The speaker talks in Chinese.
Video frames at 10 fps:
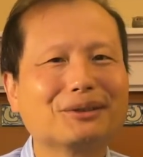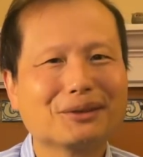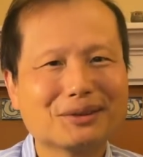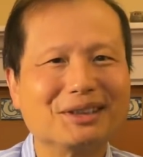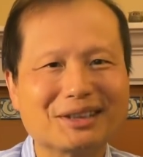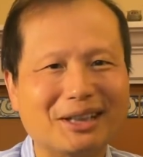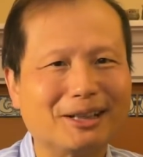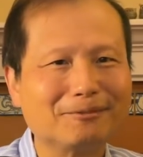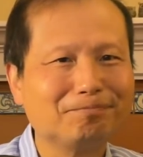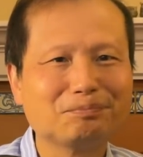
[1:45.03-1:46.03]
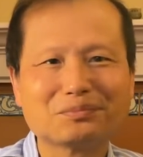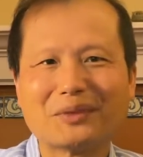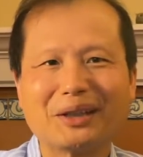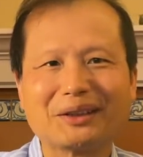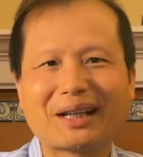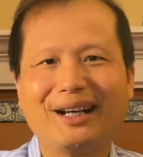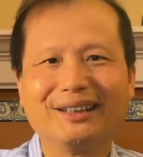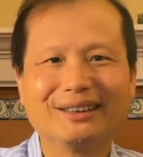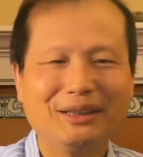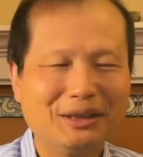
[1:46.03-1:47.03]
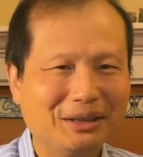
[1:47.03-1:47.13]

周习祥，那他